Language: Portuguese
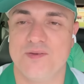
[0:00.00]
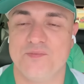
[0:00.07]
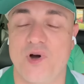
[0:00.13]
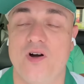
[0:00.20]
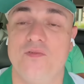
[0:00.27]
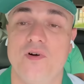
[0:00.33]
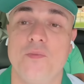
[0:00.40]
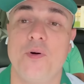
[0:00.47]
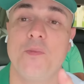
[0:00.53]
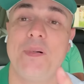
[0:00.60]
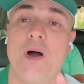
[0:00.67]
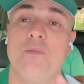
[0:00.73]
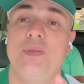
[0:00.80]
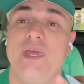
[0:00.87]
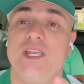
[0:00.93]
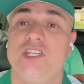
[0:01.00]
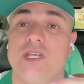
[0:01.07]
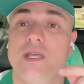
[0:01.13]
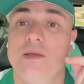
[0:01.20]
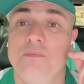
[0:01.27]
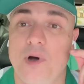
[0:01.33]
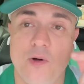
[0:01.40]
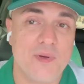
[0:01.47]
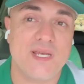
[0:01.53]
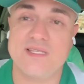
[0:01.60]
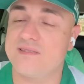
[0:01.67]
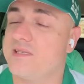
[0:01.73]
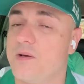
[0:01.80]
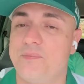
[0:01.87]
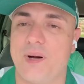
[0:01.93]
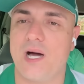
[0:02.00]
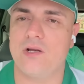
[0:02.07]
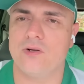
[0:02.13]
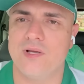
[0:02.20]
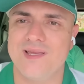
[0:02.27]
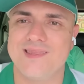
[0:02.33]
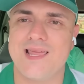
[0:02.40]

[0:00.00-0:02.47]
Bom, vamos pro palpite. Palmeiras e São Paulo.